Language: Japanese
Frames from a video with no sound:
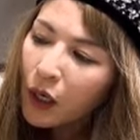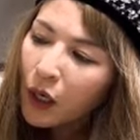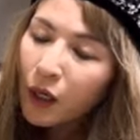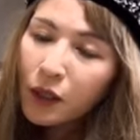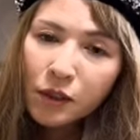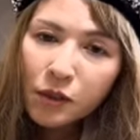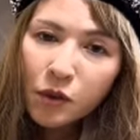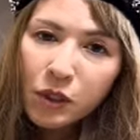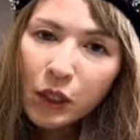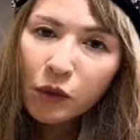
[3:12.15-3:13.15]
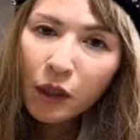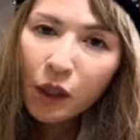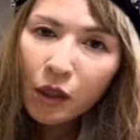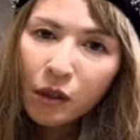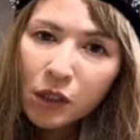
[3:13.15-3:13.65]
破壊札を背負った
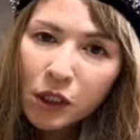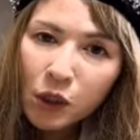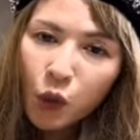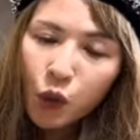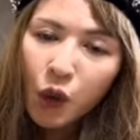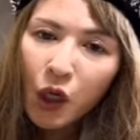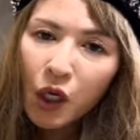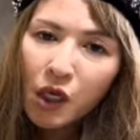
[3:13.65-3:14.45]
ら白くの破